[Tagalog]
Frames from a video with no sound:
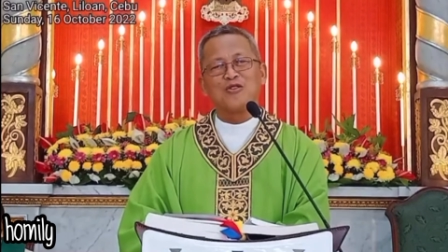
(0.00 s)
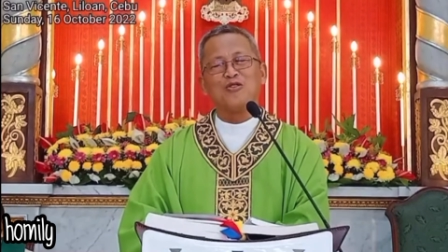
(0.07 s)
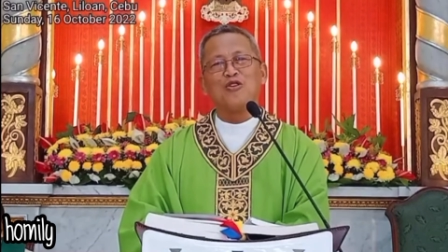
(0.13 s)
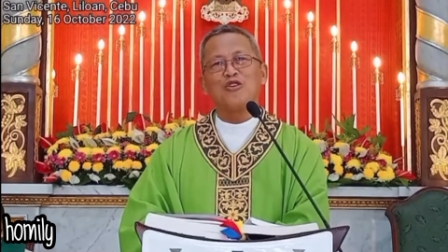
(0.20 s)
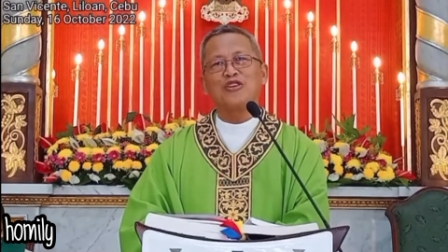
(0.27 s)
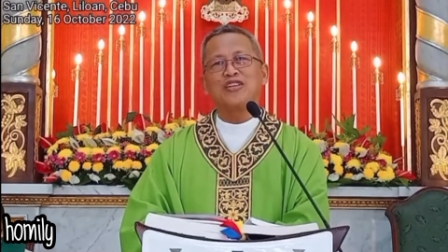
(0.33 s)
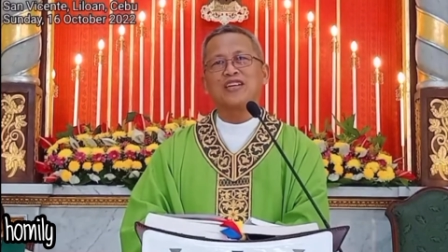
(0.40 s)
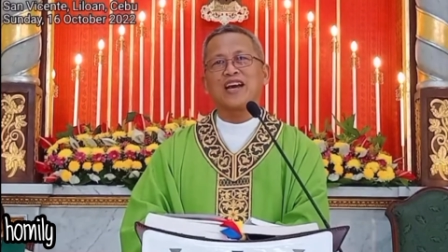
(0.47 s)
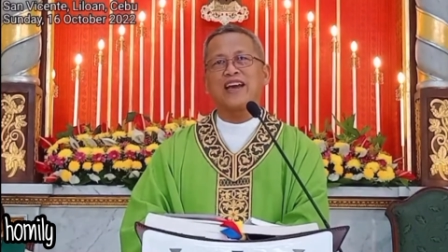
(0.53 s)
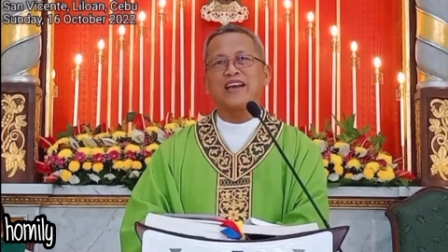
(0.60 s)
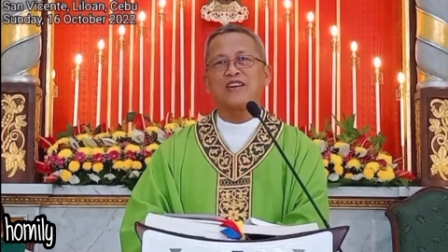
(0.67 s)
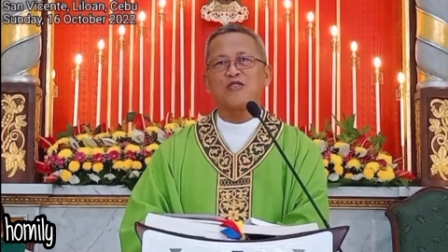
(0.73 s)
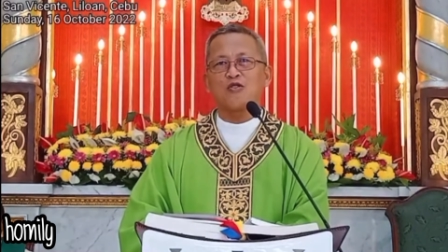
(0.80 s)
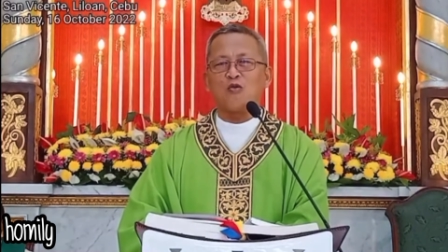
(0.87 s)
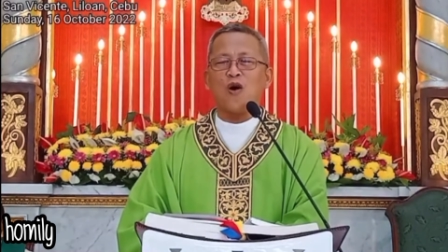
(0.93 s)
tungod
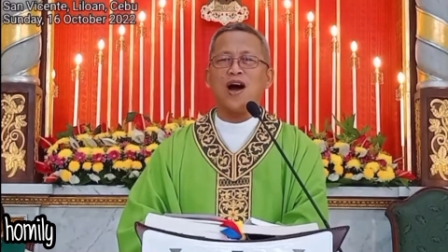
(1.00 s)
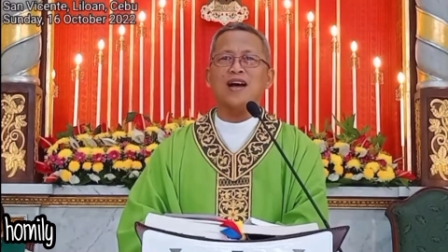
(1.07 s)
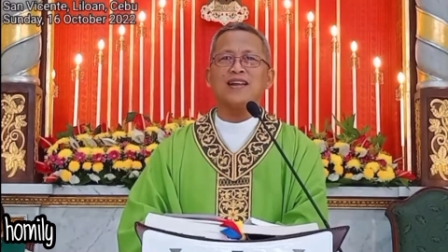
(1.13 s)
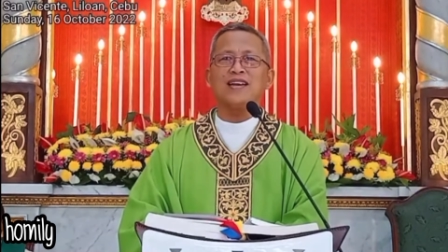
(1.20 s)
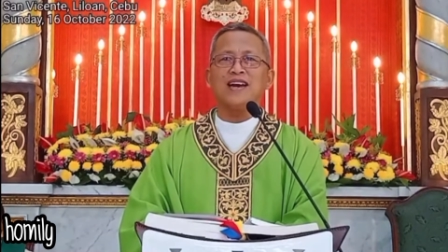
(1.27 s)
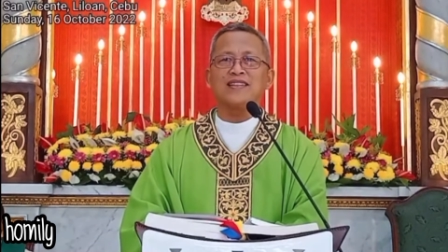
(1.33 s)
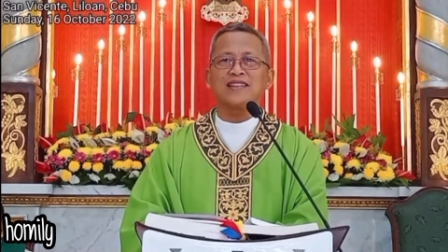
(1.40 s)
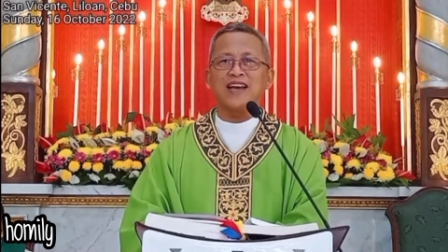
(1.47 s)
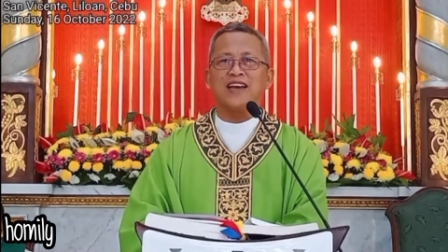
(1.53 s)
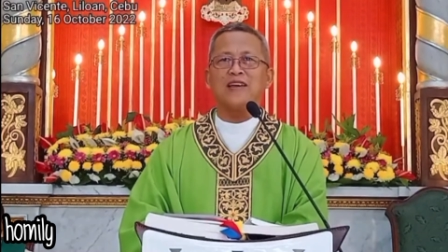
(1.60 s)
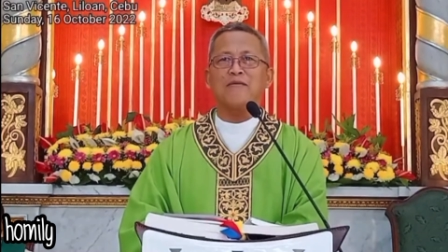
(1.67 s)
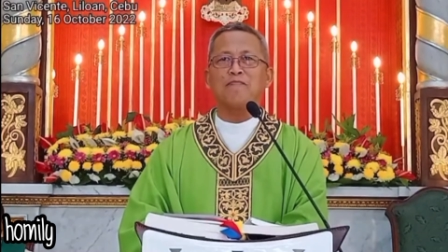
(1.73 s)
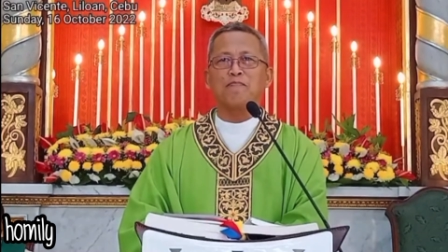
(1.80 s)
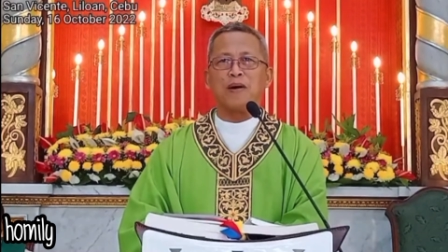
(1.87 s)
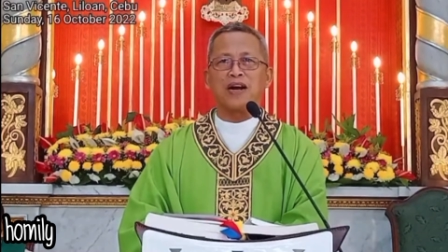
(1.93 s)
kay kwa na
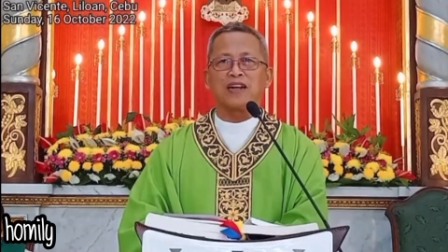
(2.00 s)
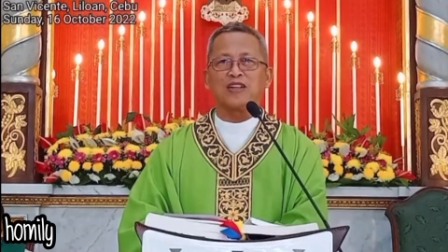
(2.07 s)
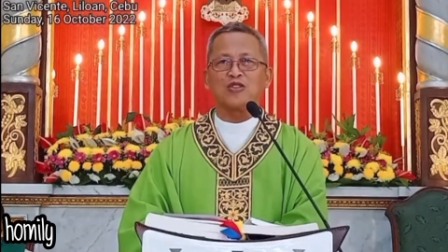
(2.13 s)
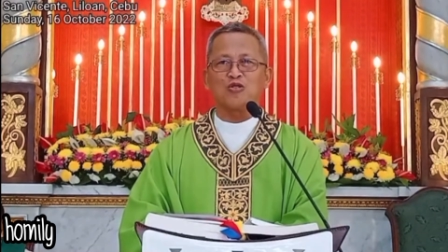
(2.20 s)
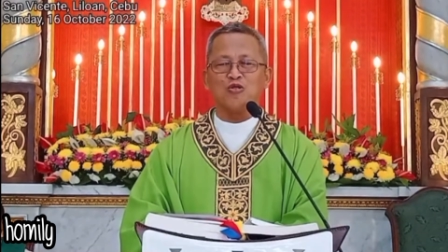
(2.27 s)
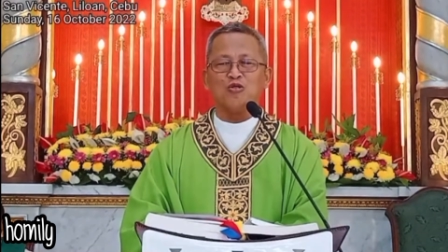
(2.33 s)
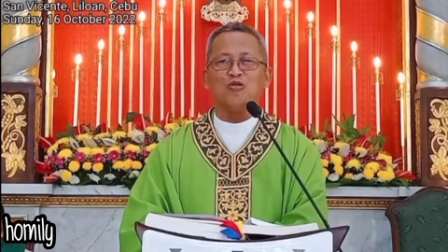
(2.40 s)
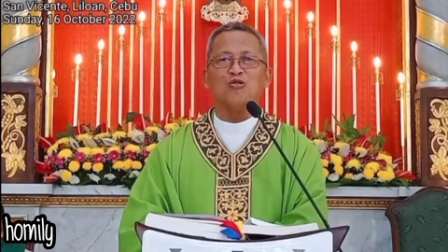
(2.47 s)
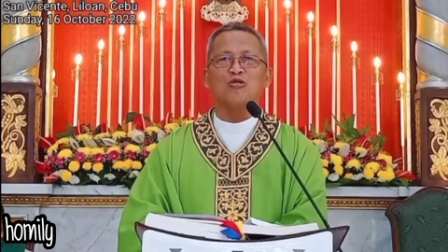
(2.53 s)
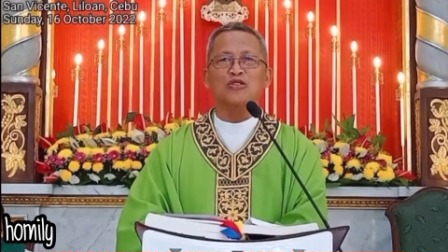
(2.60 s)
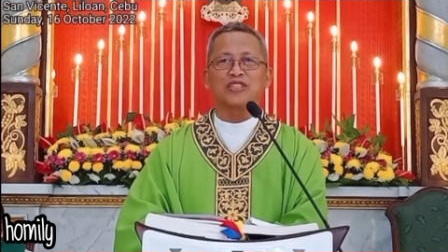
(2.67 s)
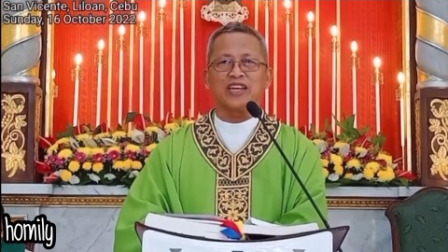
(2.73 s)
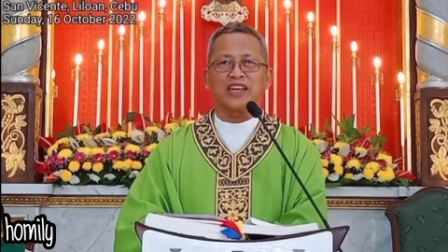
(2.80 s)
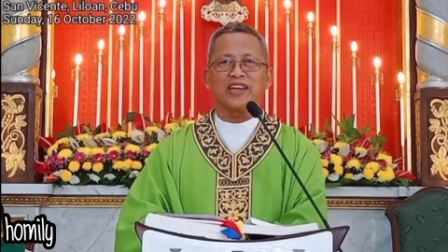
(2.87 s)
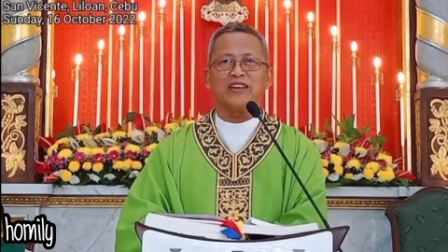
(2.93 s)
tay pagtuo
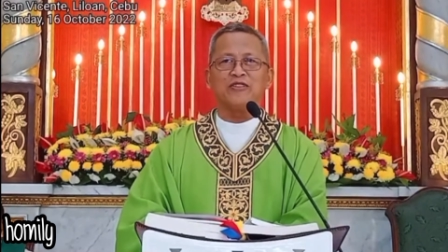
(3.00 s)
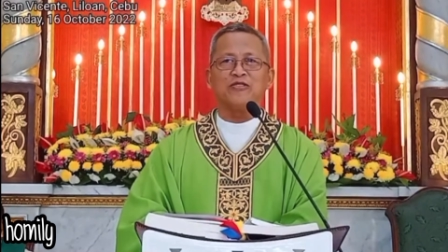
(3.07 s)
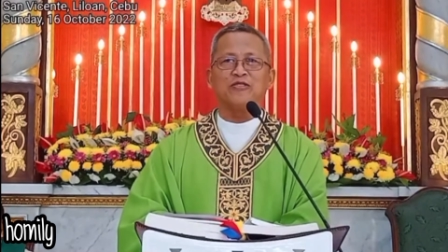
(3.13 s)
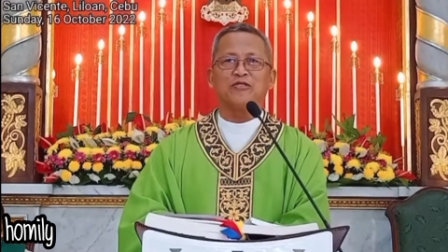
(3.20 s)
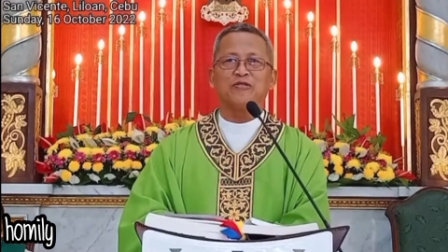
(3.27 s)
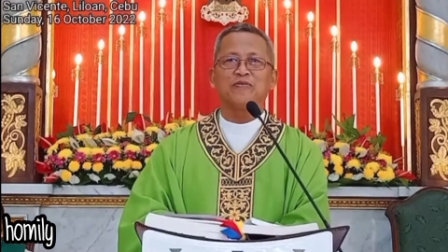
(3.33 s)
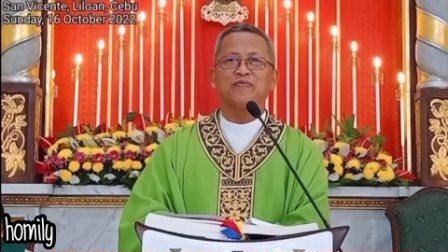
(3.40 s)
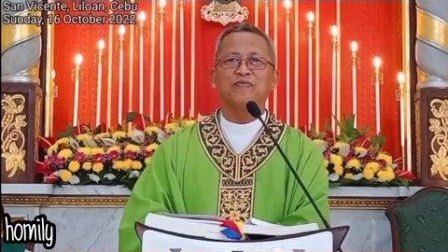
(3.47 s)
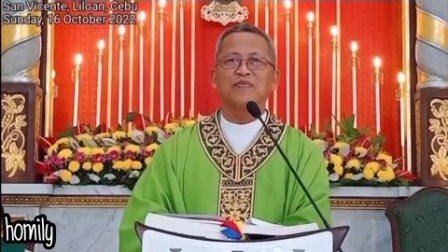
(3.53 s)
sa Ginoo